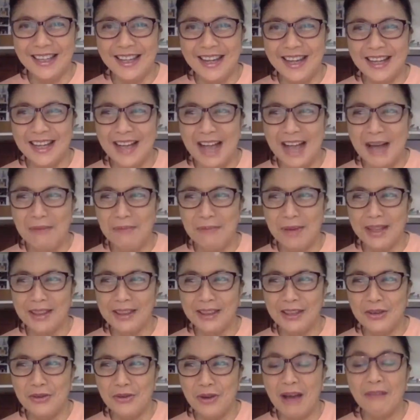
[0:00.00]
ginagamit
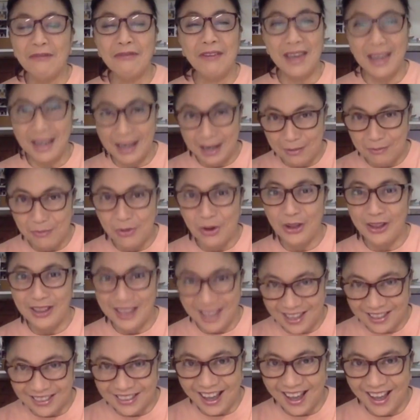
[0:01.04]
yung available
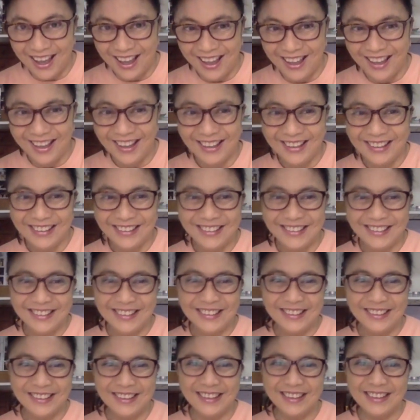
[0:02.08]
data.
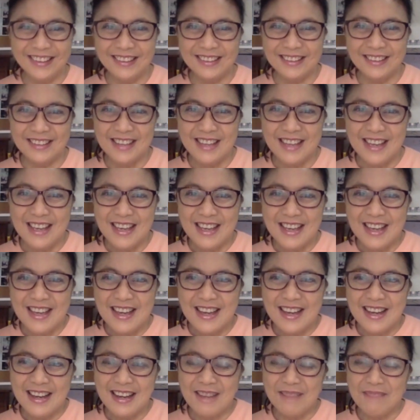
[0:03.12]
Mm. Uh,
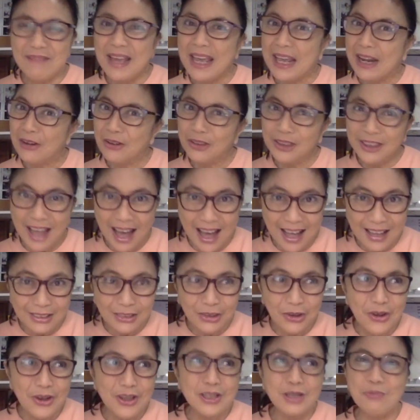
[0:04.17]
um, mayroong
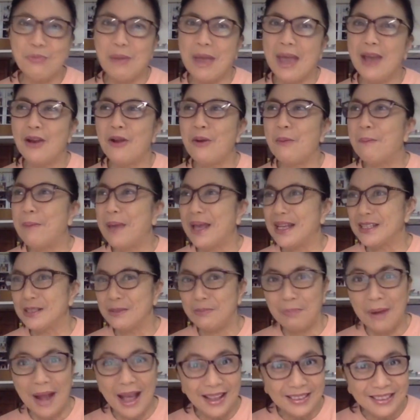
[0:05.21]
datos, mayroong best
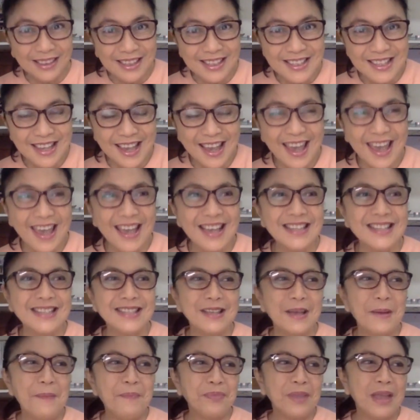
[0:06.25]
practices.
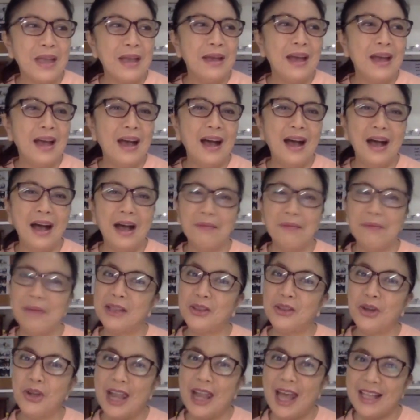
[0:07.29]
Um,
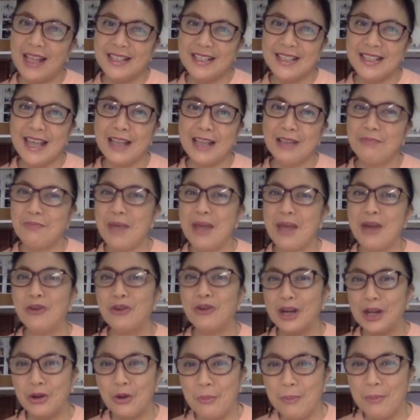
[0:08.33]
etong Lancet, mayroong
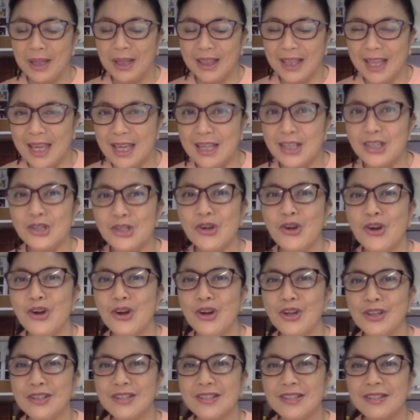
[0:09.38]

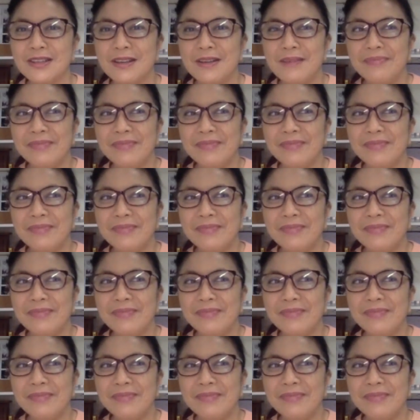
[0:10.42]
recommendations.